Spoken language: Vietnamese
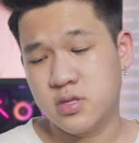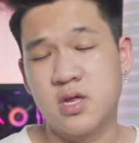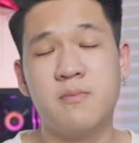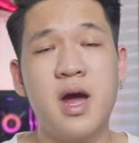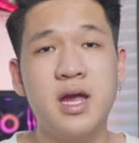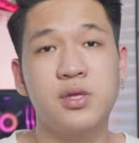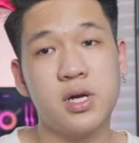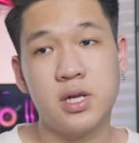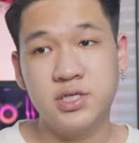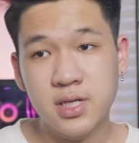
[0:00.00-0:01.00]
The Zen Bay từ
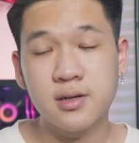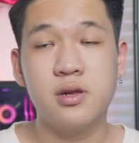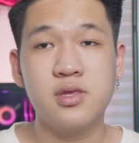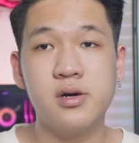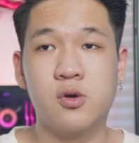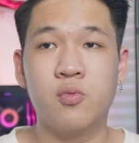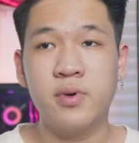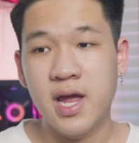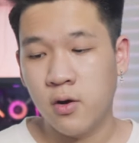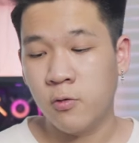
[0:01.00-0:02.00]
ngày trước đến giờ
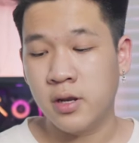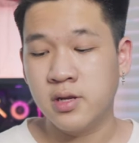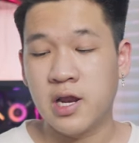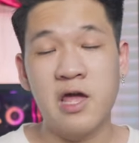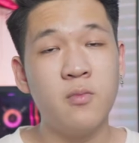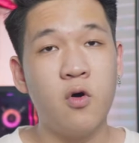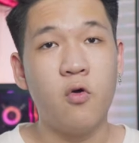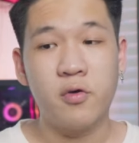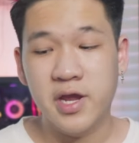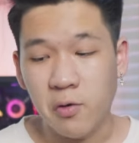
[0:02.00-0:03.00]
cũng đều là những cái label
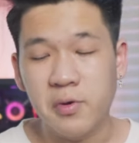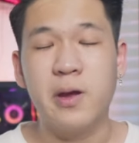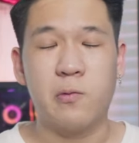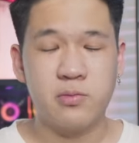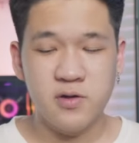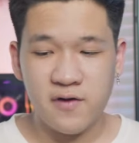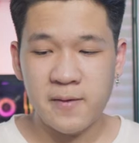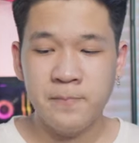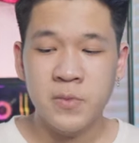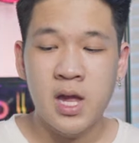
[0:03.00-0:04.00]
kiểu như
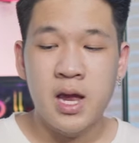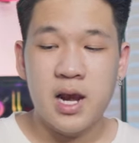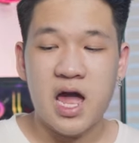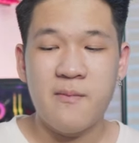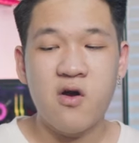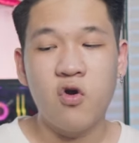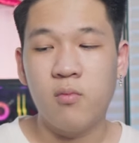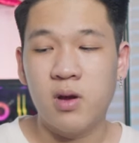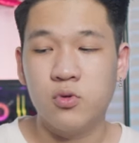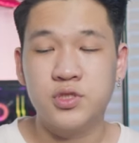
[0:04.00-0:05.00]
vậy, là bao
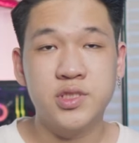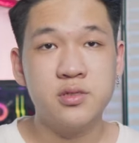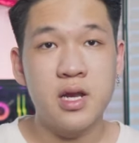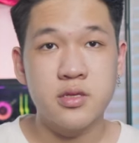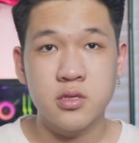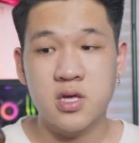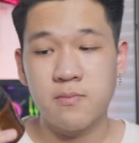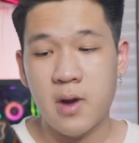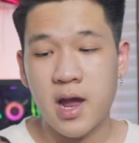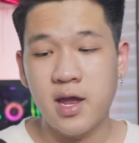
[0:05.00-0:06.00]
gồm là một chữ là The
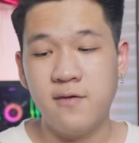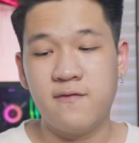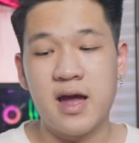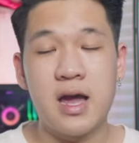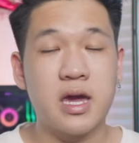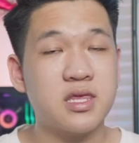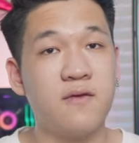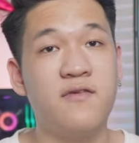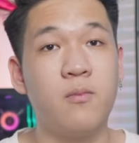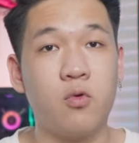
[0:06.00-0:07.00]
Zen Bay và cái
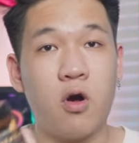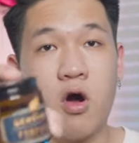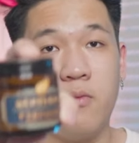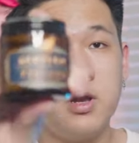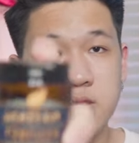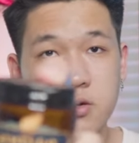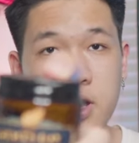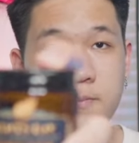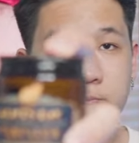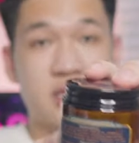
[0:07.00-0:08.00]
sản phẩm của họ ở bên dưới.